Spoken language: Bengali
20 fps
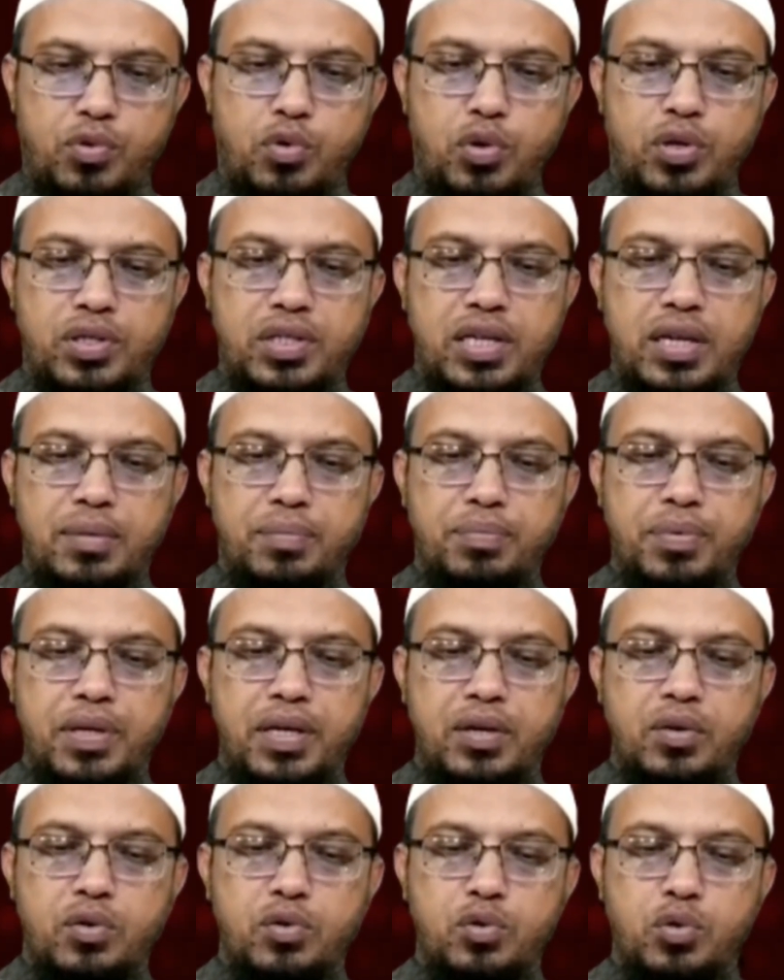করেছেন আপনি
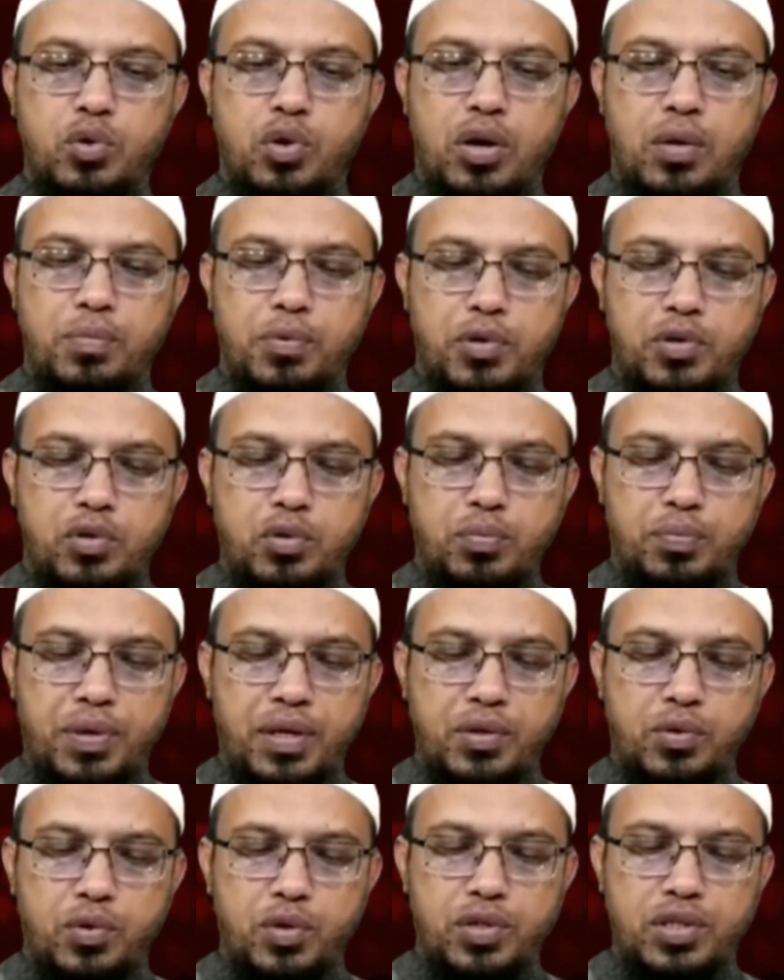অজু করার পর
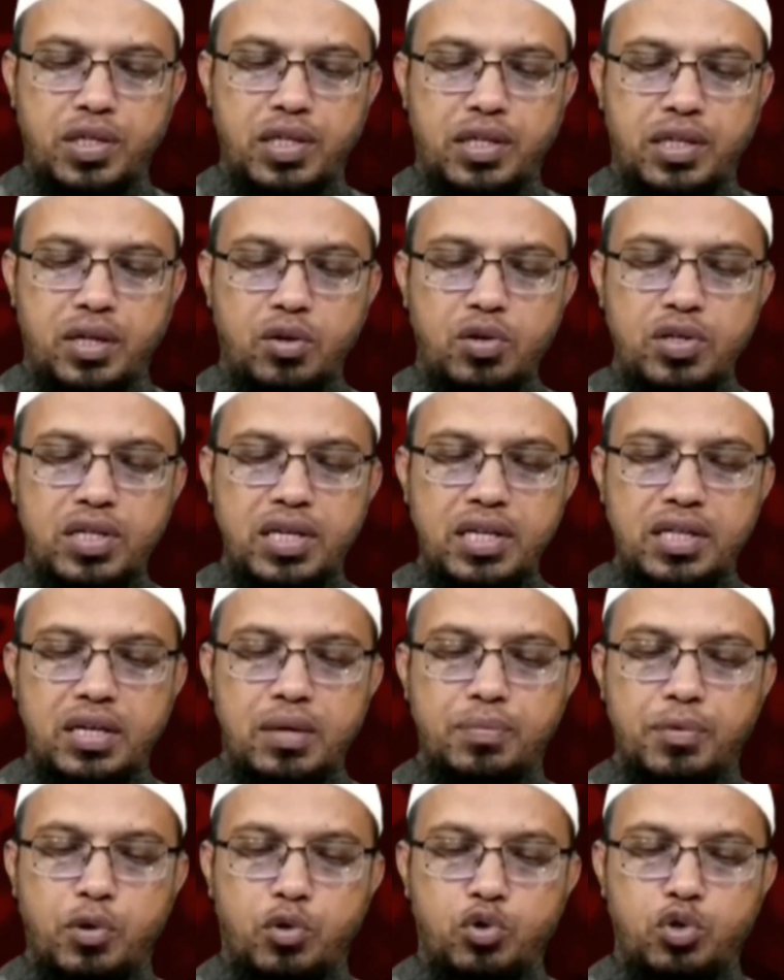ধূমপান করেছেন তাহলে
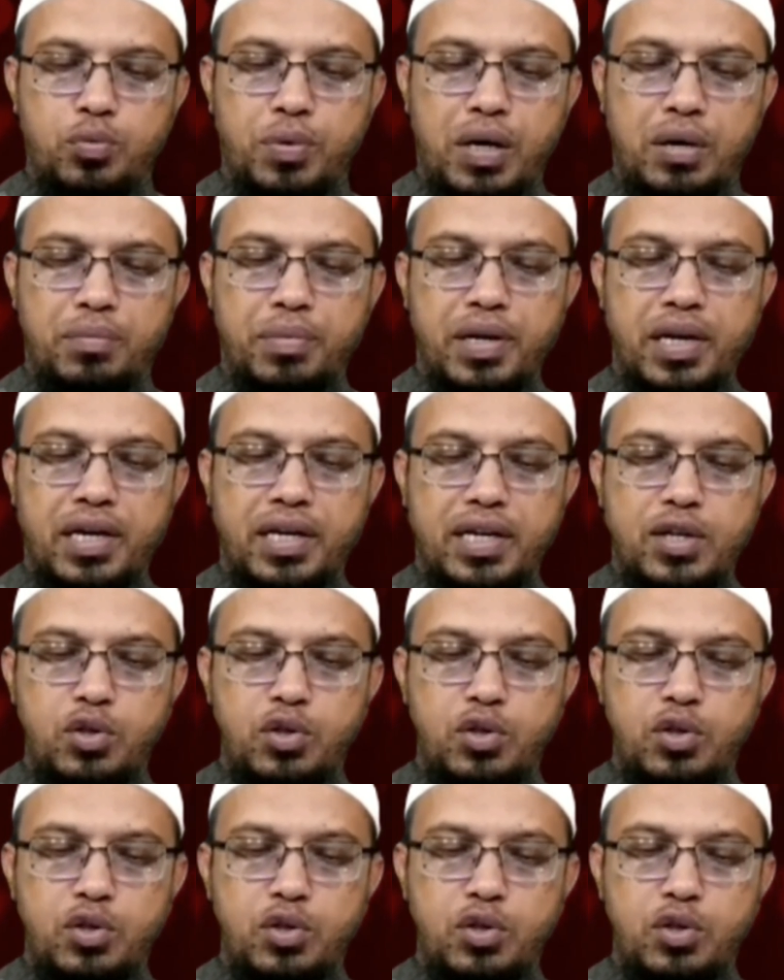সেক্ষেত্রে আপনার অজু ভাঙবে না